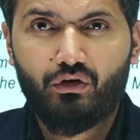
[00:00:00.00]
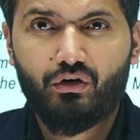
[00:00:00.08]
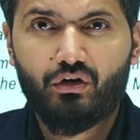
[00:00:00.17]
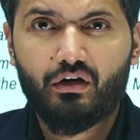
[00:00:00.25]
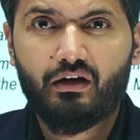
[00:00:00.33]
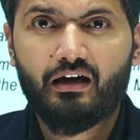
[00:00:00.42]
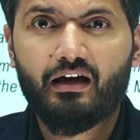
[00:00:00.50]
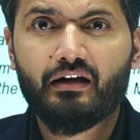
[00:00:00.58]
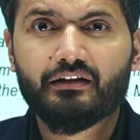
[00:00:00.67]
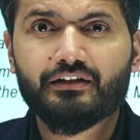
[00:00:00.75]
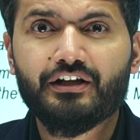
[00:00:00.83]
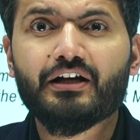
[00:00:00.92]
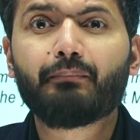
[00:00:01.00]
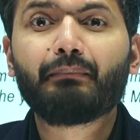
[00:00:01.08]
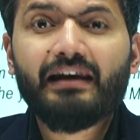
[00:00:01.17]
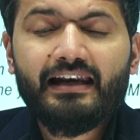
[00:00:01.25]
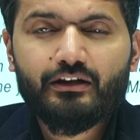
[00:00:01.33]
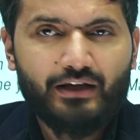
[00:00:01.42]
और अगर इनकम
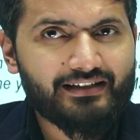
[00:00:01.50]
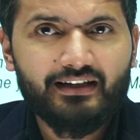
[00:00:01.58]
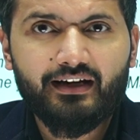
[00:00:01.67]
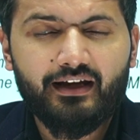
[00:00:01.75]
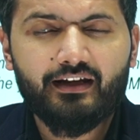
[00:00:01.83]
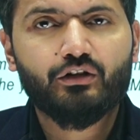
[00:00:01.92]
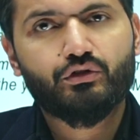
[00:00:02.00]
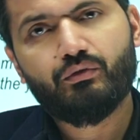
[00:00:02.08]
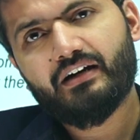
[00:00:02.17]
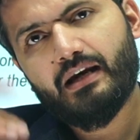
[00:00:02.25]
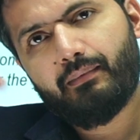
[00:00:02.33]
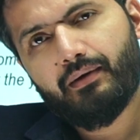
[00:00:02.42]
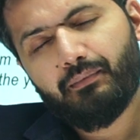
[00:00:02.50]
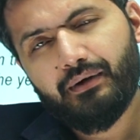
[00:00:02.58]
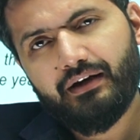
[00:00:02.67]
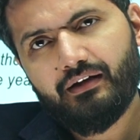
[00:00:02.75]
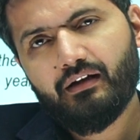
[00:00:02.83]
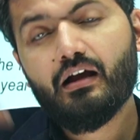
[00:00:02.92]
मिलनी तो एसेट है तो वहाँ डेबिट में
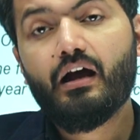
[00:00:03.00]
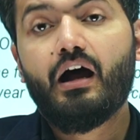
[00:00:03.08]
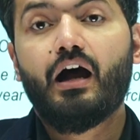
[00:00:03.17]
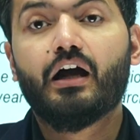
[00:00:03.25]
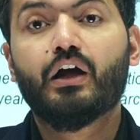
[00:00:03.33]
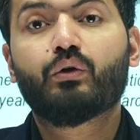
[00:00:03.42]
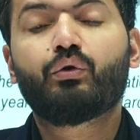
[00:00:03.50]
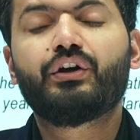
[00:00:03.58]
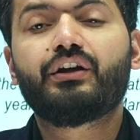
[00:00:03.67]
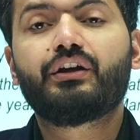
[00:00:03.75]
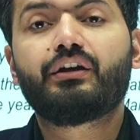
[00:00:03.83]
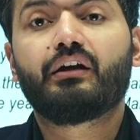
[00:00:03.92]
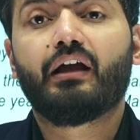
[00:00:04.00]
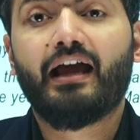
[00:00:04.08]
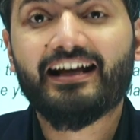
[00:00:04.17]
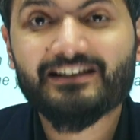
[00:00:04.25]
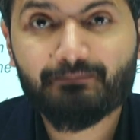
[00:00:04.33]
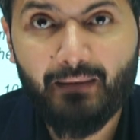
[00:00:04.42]
बीडी अगर कोई
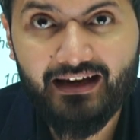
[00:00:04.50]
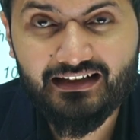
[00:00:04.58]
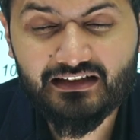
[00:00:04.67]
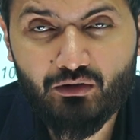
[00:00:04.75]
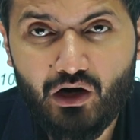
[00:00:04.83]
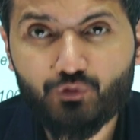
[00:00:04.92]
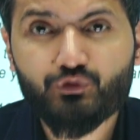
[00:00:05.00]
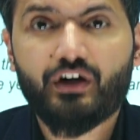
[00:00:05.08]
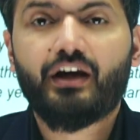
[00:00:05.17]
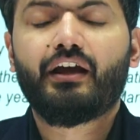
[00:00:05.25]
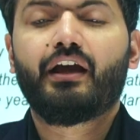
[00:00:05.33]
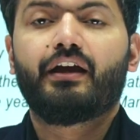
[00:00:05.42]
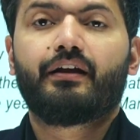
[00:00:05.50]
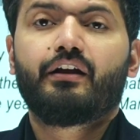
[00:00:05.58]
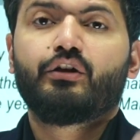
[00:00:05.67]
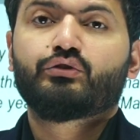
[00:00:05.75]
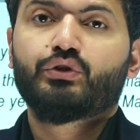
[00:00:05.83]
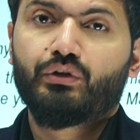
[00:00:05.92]
एक्सपेंस आउटस्टैंडिंग है
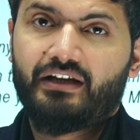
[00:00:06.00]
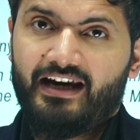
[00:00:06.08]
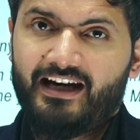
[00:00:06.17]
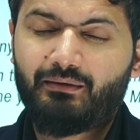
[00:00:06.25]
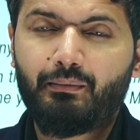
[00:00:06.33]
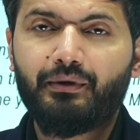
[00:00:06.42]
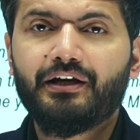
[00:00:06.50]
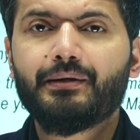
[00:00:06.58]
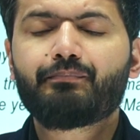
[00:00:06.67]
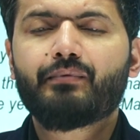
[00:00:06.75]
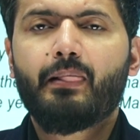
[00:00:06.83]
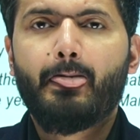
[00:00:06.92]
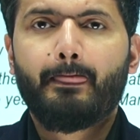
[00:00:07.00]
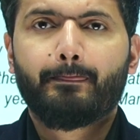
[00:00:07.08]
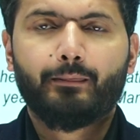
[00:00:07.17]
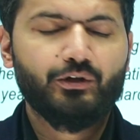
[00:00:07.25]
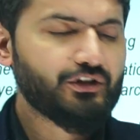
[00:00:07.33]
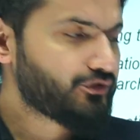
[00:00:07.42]
तो क्रेडिट में बीडी
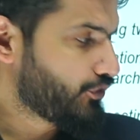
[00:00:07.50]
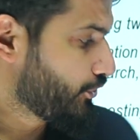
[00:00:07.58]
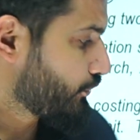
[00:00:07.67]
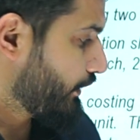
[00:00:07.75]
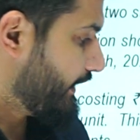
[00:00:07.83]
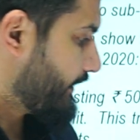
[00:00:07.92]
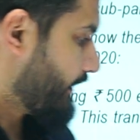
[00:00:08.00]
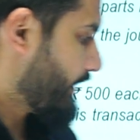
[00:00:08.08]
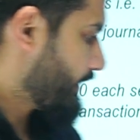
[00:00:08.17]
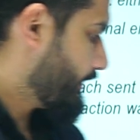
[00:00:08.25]
तो इस चीज़ को लेकर ना